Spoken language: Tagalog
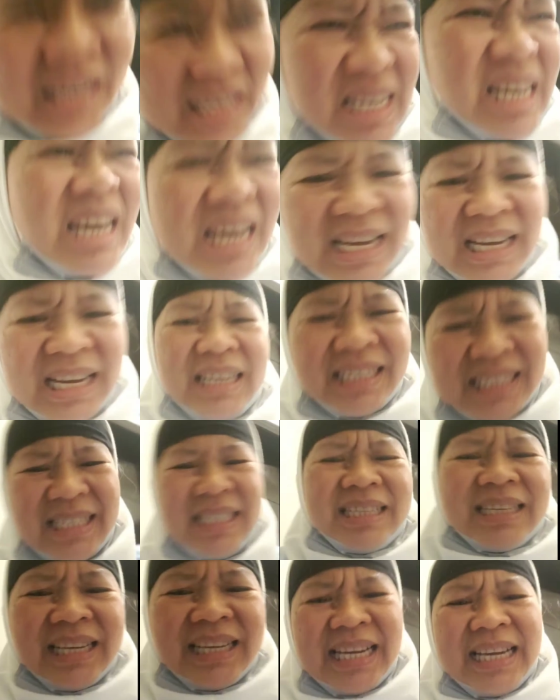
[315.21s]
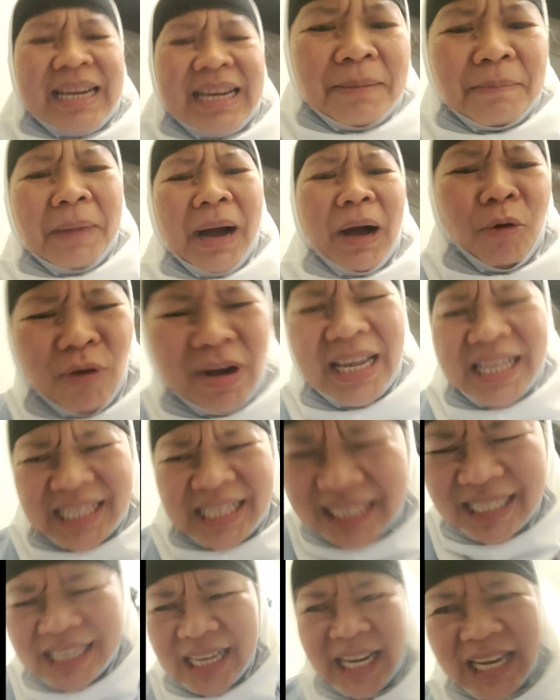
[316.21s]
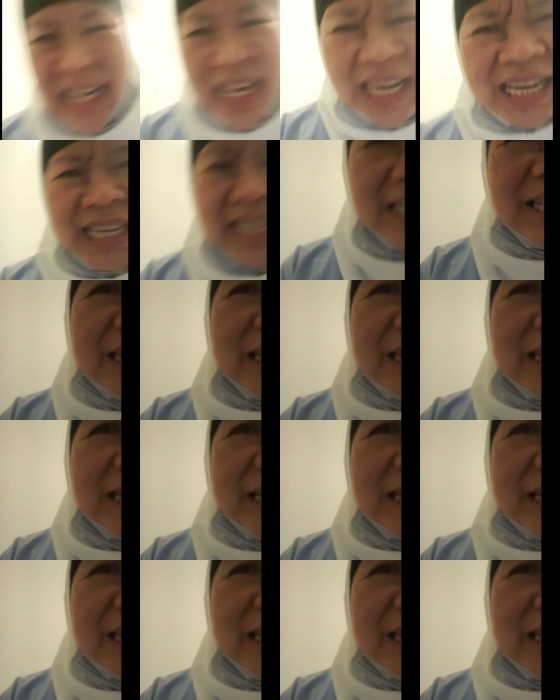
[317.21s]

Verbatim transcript: Okay. Makulit. Eh.